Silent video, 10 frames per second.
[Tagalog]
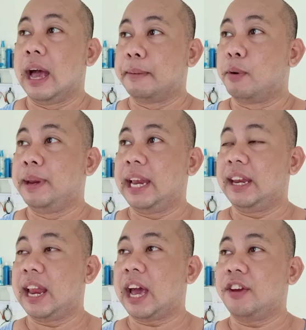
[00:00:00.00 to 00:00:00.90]
Uh, bumili
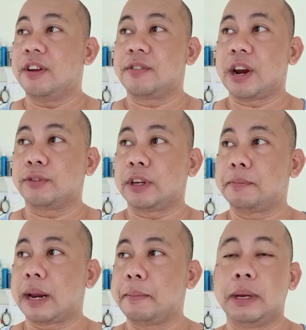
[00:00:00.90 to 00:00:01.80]
na lang kayo ng router.
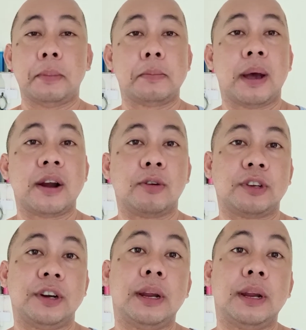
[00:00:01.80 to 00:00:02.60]
Marami naman mga router